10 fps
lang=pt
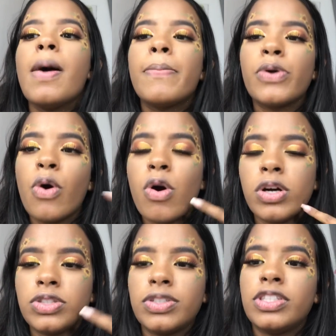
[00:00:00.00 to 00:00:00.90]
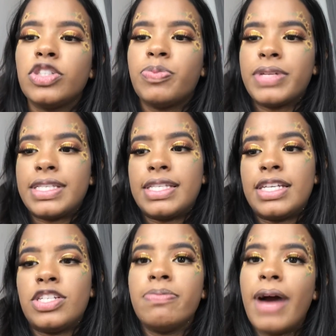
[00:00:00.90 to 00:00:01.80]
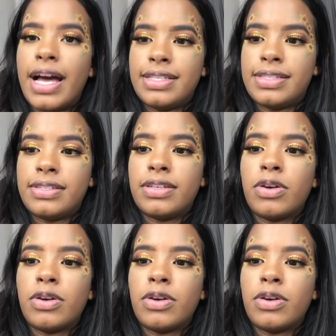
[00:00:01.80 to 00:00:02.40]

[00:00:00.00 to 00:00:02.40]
Pro rosto a gente precisa de base